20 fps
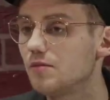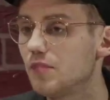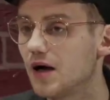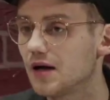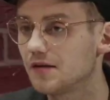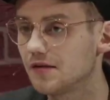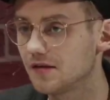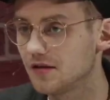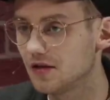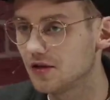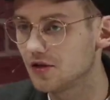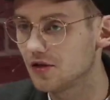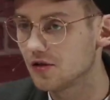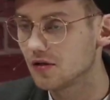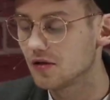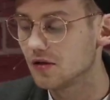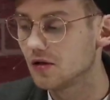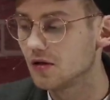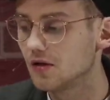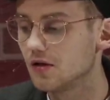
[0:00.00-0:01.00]
pastisz,
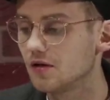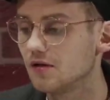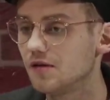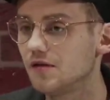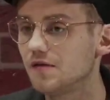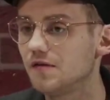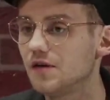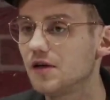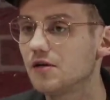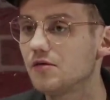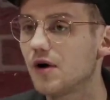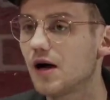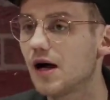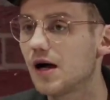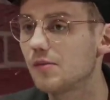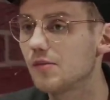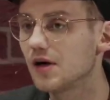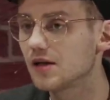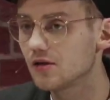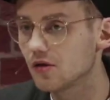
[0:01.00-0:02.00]
zwykła
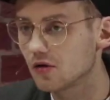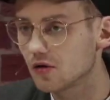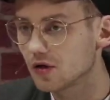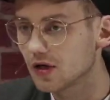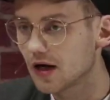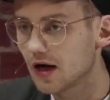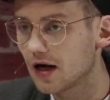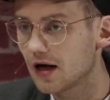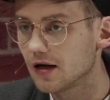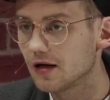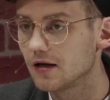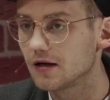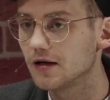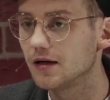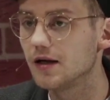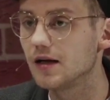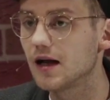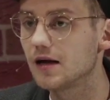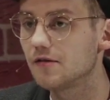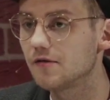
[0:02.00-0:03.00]
amatorka,
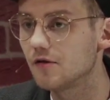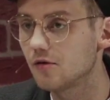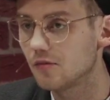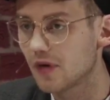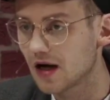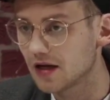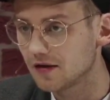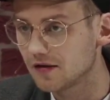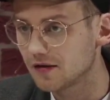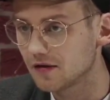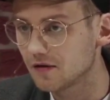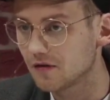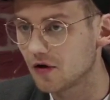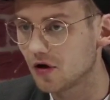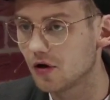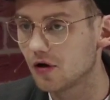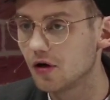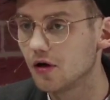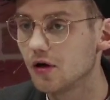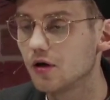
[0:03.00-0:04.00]

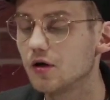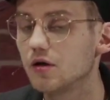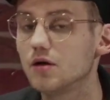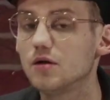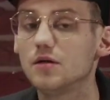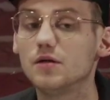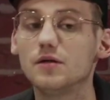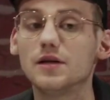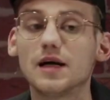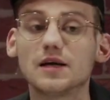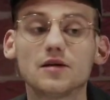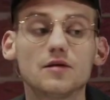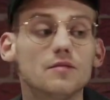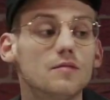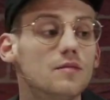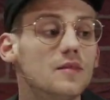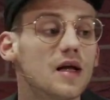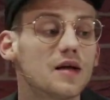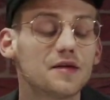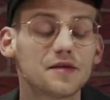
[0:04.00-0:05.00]
grafomaństwo, na,
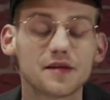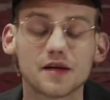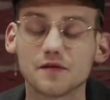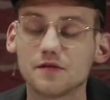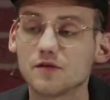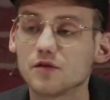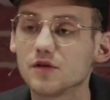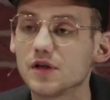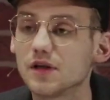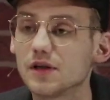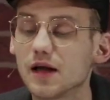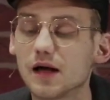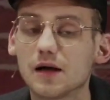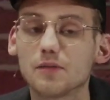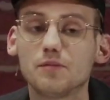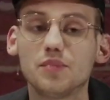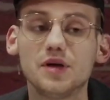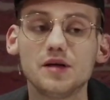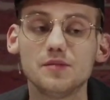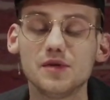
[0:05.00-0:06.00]
nastawione
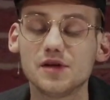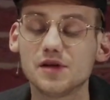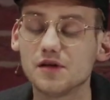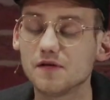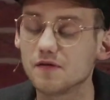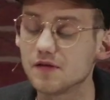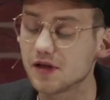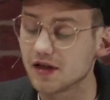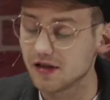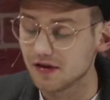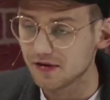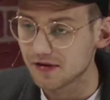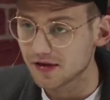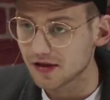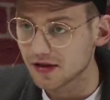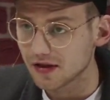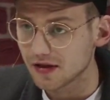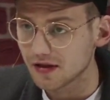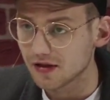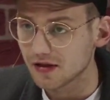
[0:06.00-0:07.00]
na prymitywne
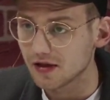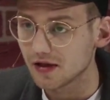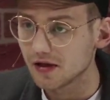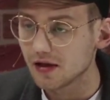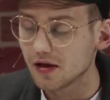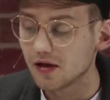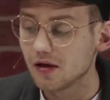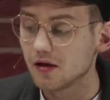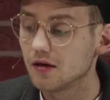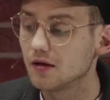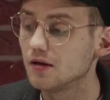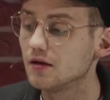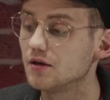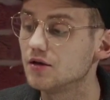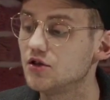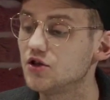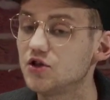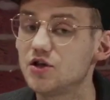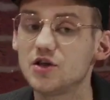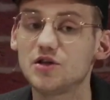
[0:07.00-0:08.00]
instynkty.
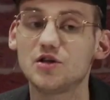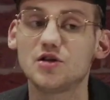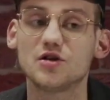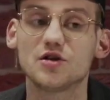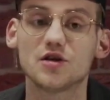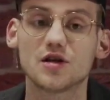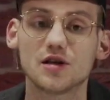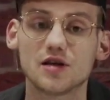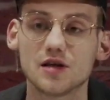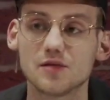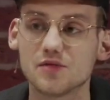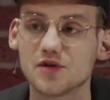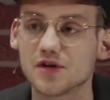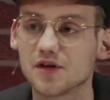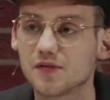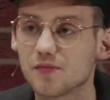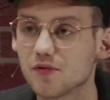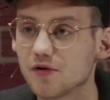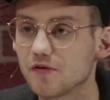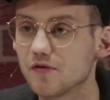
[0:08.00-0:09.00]
Y, szczycisz się tym, że
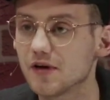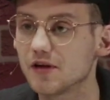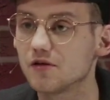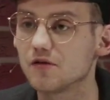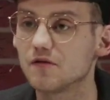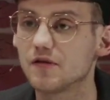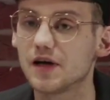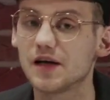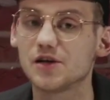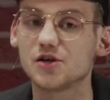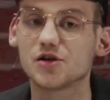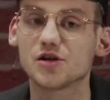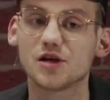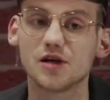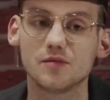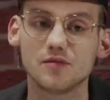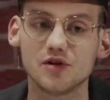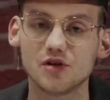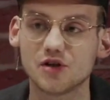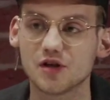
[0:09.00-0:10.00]
sprofanowałeś
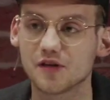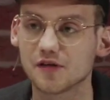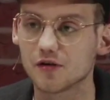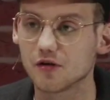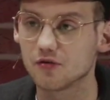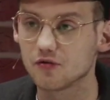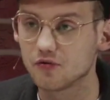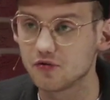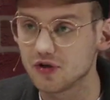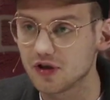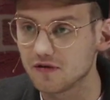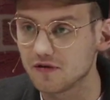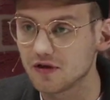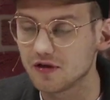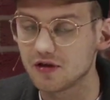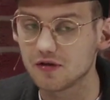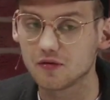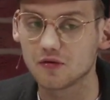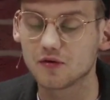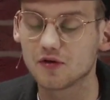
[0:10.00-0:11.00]
hymn i cię sąd
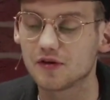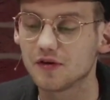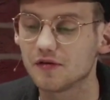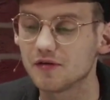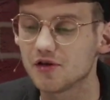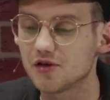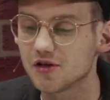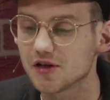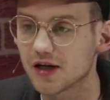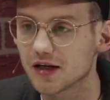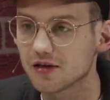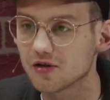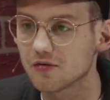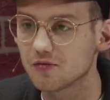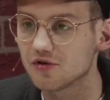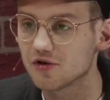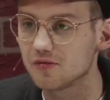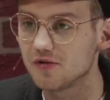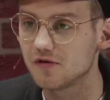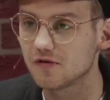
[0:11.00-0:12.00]
uniewinnił. No słyszysz, jak to
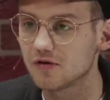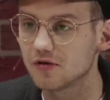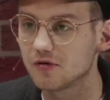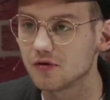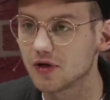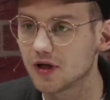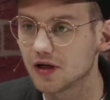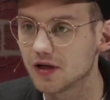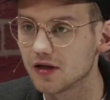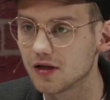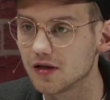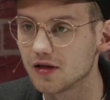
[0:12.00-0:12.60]
brzmi w ogóle?